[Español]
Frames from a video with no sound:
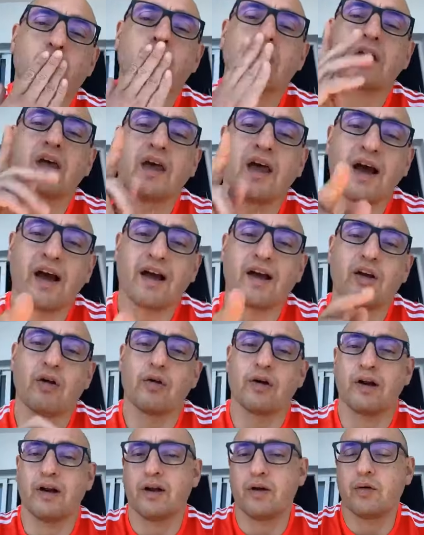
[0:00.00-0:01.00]
que hagan
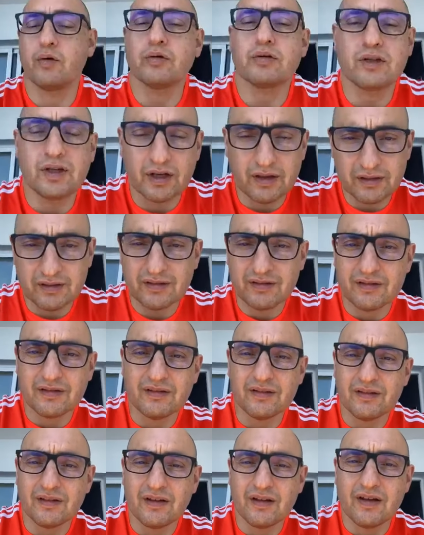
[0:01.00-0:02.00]
lo que les gusta
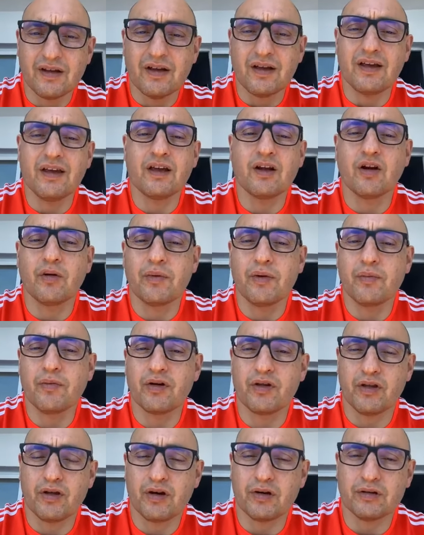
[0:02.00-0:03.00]
y lo mismo
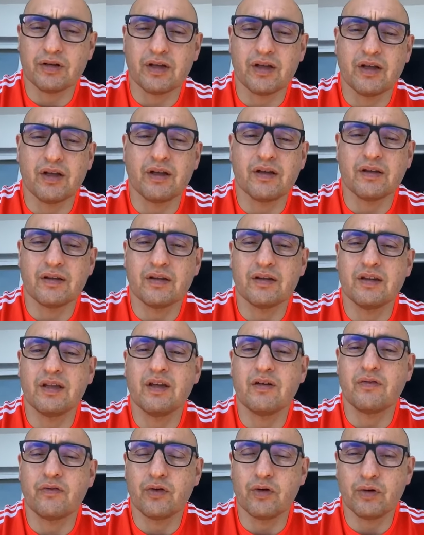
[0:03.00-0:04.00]
les digo a ustedes,
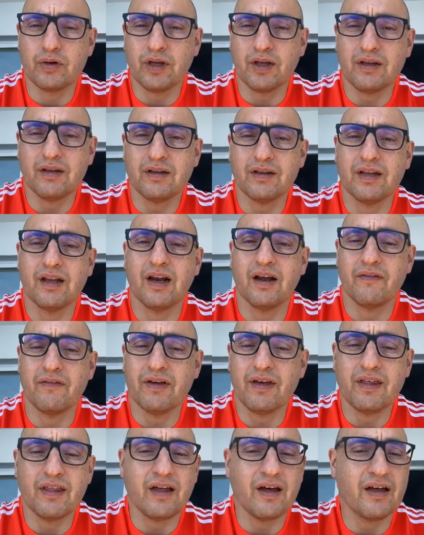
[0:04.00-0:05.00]
disfruten de la
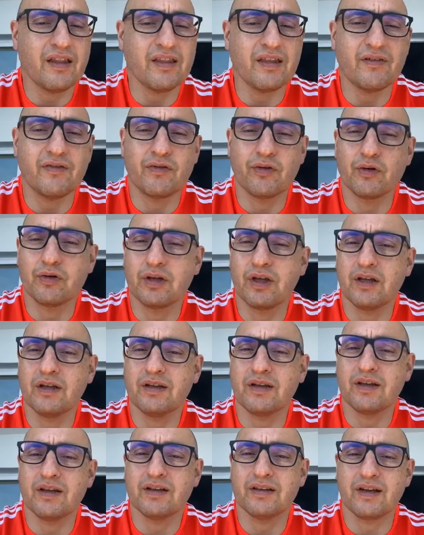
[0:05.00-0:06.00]
vida,
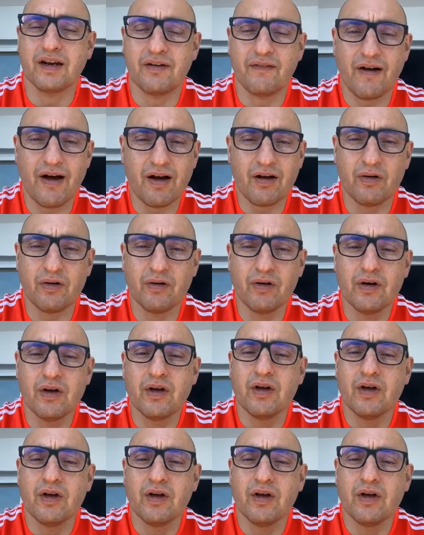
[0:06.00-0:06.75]
disfruten del trabajo,